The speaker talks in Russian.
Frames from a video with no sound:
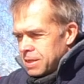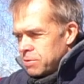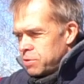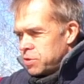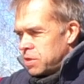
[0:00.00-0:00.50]

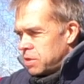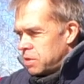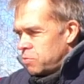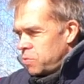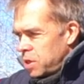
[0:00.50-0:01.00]
То есть
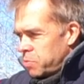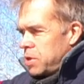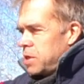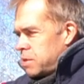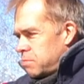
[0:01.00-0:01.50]
у меня
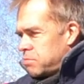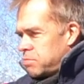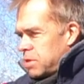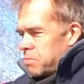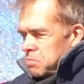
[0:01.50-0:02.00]
были
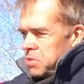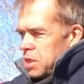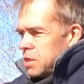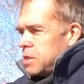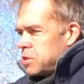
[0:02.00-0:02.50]
там
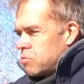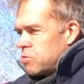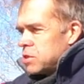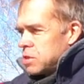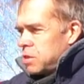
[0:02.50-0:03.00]
некоторые
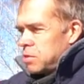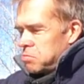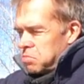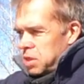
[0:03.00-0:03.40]
ситуации